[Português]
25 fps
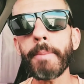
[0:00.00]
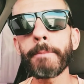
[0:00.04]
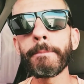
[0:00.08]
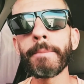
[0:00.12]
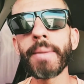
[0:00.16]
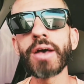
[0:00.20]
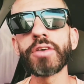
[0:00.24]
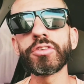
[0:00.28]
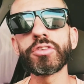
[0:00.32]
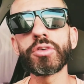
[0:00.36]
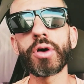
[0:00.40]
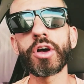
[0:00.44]

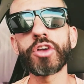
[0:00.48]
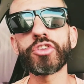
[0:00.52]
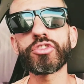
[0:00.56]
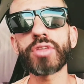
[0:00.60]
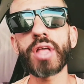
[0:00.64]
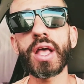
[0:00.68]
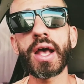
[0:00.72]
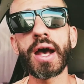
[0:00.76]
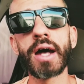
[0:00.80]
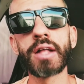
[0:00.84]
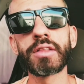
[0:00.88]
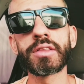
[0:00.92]
Mas eu acho
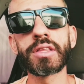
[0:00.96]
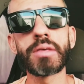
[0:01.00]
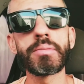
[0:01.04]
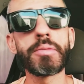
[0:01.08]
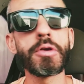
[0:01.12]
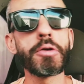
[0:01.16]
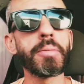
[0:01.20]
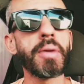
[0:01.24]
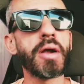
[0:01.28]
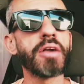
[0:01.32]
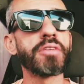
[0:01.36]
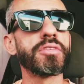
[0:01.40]
que tá errado
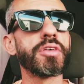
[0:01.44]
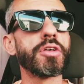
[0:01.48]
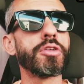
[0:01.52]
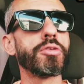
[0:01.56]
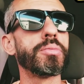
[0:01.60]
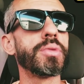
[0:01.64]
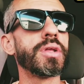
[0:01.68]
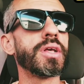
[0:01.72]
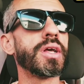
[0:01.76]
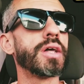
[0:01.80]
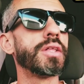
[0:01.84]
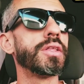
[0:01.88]
também o
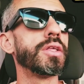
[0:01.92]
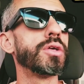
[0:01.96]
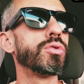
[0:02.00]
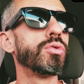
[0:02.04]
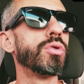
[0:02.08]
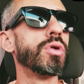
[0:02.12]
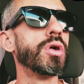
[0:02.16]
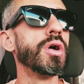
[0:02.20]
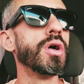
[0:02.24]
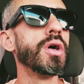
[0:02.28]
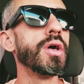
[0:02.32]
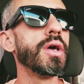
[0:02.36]
Marcelo
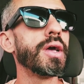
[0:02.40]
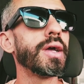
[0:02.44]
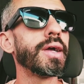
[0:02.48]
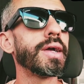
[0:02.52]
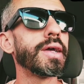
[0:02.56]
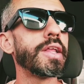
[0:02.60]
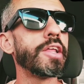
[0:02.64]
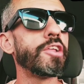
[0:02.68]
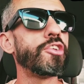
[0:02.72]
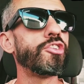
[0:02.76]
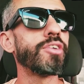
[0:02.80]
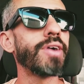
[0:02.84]
Brigadeiro
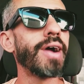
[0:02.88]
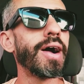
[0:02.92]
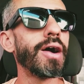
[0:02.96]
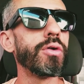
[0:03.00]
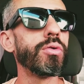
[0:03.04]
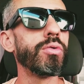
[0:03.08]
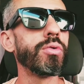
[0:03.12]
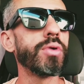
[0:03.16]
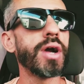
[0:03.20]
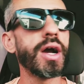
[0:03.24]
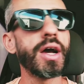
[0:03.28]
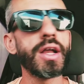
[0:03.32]

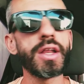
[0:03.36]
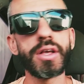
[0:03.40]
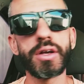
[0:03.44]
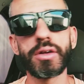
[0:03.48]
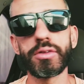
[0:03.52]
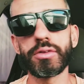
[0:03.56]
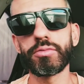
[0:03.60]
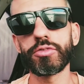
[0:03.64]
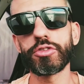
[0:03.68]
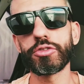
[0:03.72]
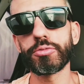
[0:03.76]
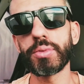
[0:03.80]
criticar o
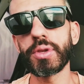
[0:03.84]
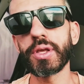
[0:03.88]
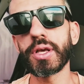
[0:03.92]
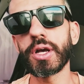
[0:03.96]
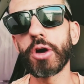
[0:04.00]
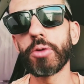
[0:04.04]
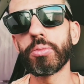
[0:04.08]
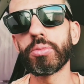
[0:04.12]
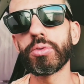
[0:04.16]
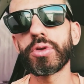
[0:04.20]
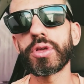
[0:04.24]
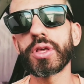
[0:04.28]
Cariano. Eu vou
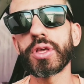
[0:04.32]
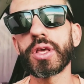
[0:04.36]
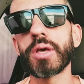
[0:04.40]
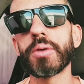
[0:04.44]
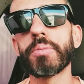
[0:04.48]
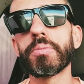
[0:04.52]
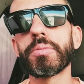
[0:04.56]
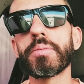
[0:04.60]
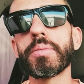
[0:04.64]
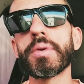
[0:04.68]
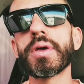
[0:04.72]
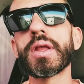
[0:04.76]
explicar o
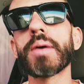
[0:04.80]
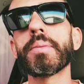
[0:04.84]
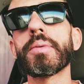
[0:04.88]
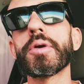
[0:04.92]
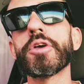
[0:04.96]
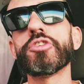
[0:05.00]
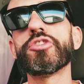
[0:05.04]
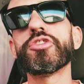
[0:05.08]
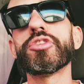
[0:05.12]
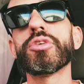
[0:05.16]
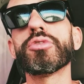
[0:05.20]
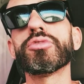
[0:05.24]
porquê.
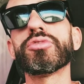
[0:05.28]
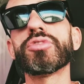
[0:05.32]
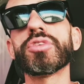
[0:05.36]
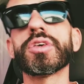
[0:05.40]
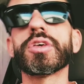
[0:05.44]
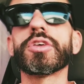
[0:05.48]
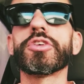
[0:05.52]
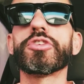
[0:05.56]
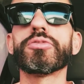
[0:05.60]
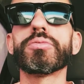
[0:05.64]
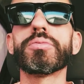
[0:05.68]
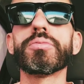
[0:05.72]
Primeiramente é o
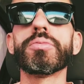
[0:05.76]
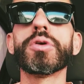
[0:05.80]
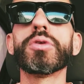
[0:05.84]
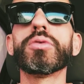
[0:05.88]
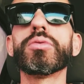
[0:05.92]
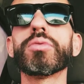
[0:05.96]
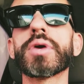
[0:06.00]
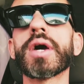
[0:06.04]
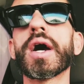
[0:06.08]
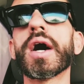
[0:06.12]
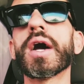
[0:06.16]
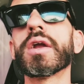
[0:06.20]
seguinte: em
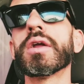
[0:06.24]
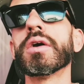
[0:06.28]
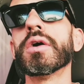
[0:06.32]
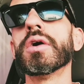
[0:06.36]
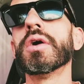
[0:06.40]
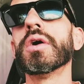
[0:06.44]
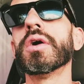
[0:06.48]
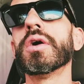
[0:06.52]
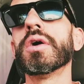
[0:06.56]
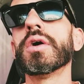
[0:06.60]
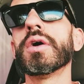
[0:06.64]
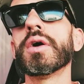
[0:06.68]
primeiro lugar,
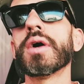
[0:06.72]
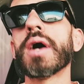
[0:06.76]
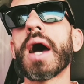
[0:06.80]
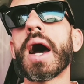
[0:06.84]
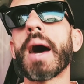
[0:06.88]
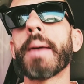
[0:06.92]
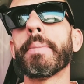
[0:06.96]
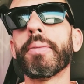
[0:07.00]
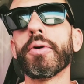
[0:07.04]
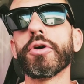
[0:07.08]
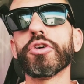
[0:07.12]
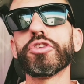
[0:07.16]

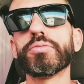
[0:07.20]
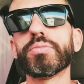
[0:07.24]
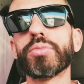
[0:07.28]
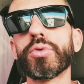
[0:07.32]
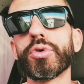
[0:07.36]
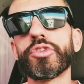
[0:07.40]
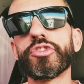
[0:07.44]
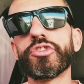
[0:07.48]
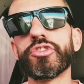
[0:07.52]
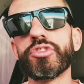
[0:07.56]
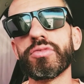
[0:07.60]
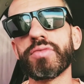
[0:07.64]
aposta
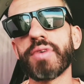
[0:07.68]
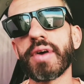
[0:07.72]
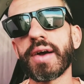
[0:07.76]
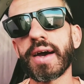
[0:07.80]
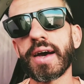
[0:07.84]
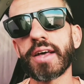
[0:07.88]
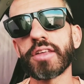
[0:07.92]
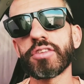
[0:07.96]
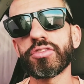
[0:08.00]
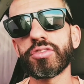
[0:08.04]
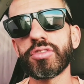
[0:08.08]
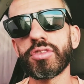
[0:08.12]
esportiva,
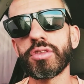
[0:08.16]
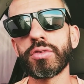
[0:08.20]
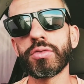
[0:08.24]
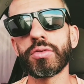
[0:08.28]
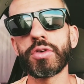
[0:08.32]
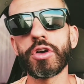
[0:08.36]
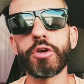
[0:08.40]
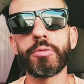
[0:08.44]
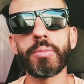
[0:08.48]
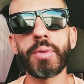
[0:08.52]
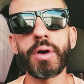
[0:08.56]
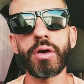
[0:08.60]

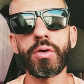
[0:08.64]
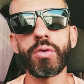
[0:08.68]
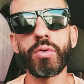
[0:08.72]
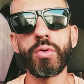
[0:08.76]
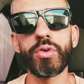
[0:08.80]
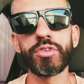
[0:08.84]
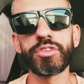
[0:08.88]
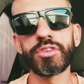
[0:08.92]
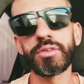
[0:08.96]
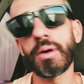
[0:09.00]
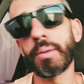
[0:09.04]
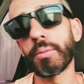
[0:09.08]
cassino é uma
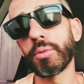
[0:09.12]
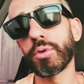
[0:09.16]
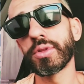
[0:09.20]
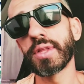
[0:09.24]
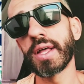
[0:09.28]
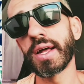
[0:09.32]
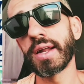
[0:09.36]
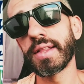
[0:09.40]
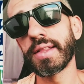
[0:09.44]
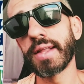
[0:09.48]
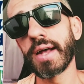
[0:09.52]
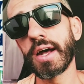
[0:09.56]
coisa, é uma
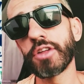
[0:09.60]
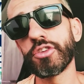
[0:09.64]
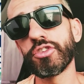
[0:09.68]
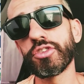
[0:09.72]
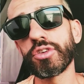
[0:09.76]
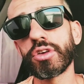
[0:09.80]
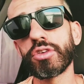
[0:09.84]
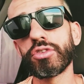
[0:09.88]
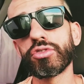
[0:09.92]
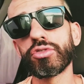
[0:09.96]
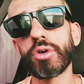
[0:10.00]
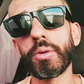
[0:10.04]

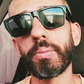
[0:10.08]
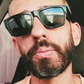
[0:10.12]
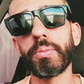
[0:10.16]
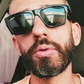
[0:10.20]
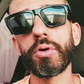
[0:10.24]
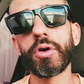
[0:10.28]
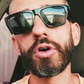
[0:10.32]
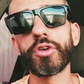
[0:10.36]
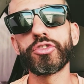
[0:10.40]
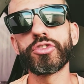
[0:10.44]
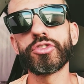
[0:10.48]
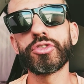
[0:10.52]
modalidade que só
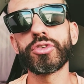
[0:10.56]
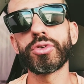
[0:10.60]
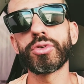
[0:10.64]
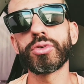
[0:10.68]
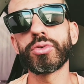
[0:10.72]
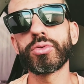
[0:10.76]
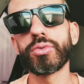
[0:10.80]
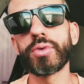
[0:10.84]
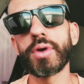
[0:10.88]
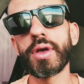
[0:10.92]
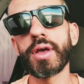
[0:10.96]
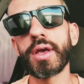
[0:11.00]
pode
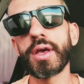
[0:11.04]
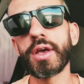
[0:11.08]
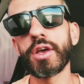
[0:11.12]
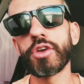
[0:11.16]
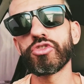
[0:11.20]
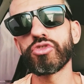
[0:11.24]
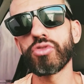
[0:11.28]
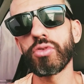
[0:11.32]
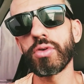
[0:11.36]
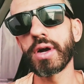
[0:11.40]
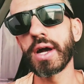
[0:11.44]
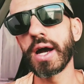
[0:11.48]

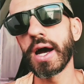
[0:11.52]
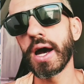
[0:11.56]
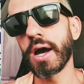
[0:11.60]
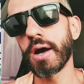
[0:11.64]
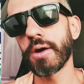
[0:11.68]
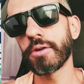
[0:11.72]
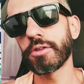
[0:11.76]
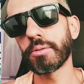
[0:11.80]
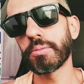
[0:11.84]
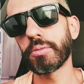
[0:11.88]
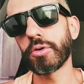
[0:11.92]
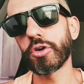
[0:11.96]
é,
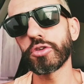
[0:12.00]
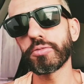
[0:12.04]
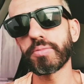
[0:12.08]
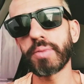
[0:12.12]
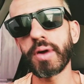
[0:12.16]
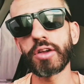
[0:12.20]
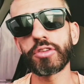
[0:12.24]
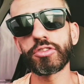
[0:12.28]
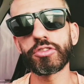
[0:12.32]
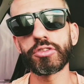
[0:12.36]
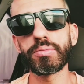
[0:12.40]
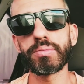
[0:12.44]
jogar, só pode
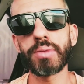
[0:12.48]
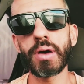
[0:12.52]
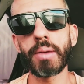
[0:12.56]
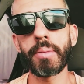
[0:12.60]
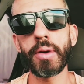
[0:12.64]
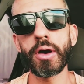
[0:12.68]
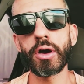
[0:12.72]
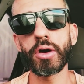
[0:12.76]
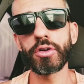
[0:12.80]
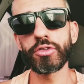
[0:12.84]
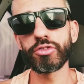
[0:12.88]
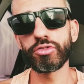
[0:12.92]
participar
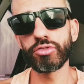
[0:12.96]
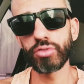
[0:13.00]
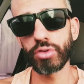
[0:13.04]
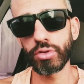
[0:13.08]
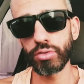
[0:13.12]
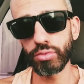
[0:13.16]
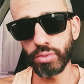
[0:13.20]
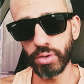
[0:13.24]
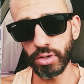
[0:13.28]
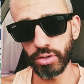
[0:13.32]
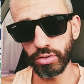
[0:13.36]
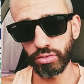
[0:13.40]
maior de
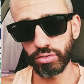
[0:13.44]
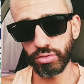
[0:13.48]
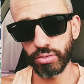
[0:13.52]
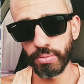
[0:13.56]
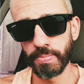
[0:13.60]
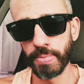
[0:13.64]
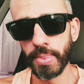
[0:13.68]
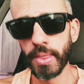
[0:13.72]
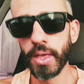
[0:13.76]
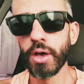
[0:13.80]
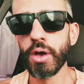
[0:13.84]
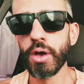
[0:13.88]
18 anos.